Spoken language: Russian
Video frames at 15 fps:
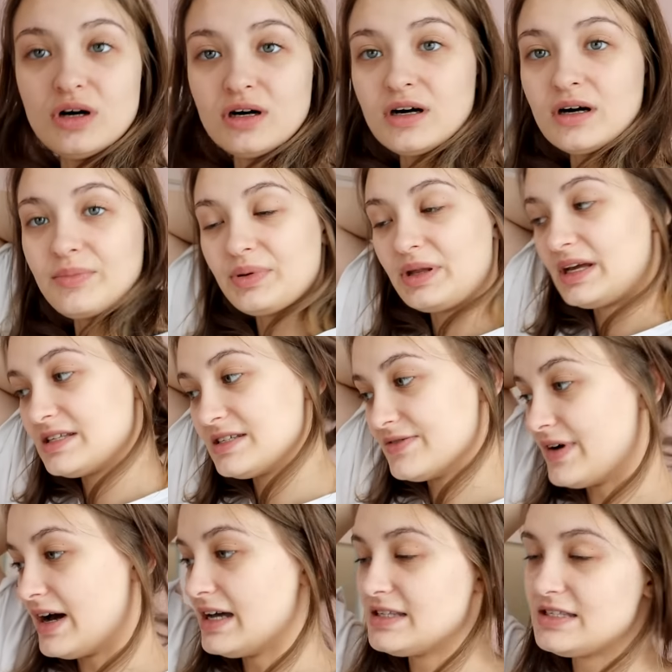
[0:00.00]
э,
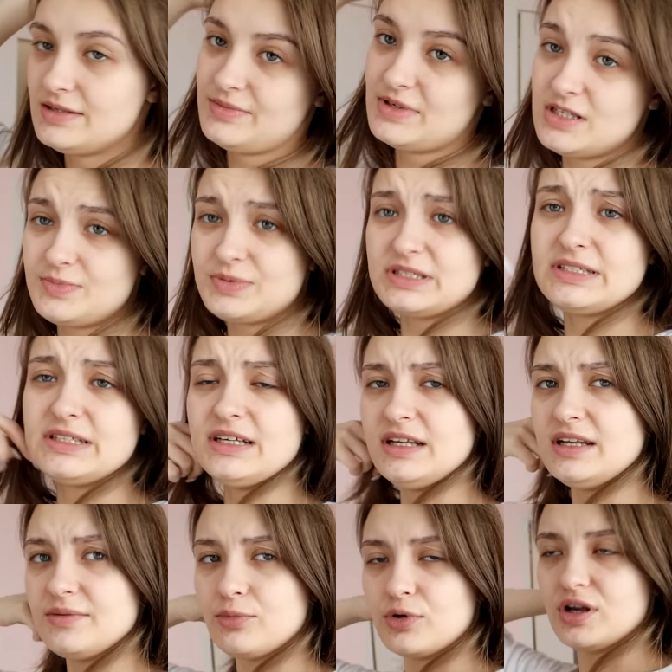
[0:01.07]
переодеваться. Мы
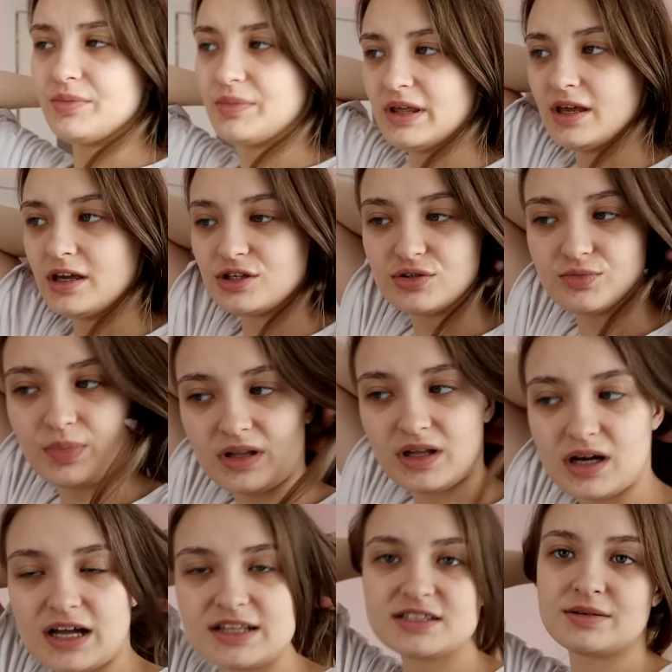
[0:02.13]
распределили более-менее по
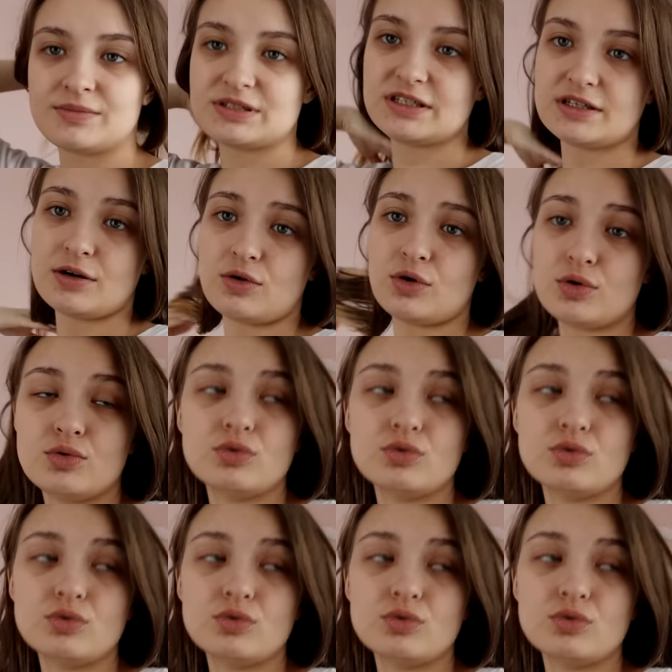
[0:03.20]
локациям, где какой